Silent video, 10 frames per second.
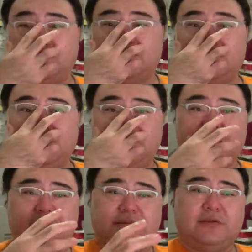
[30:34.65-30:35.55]
候，
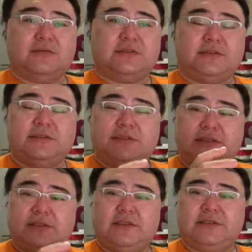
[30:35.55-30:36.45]
走私
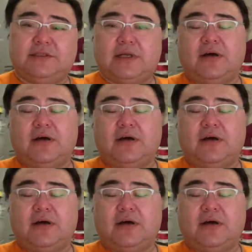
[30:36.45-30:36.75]
其实起